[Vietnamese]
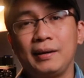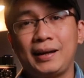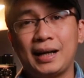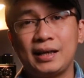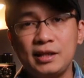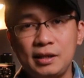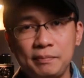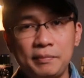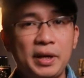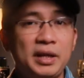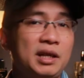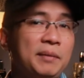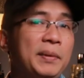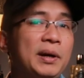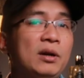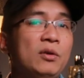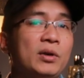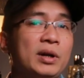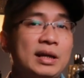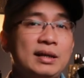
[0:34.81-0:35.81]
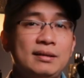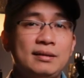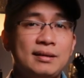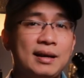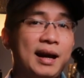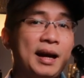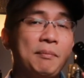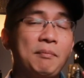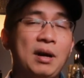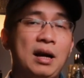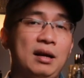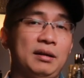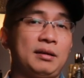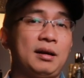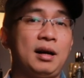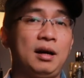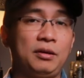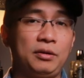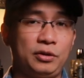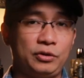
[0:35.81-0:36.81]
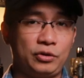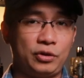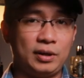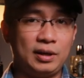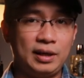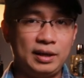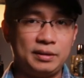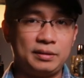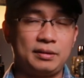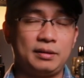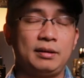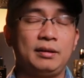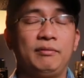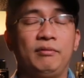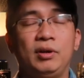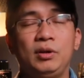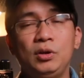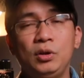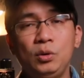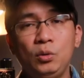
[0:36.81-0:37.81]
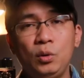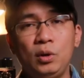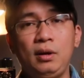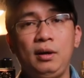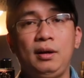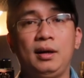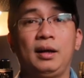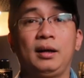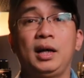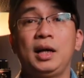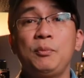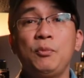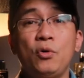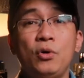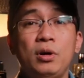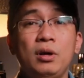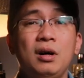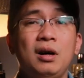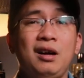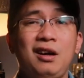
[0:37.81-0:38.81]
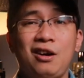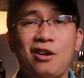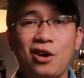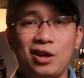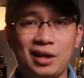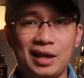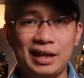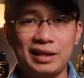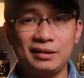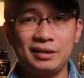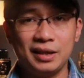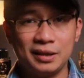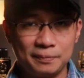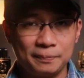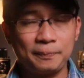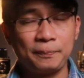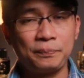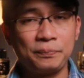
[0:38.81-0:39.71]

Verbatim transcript: cá nhân mình thì mình luôn đánh giá bản Auto Toilet Vẫn luôn luôn là cái mùi hương ngon lành nhất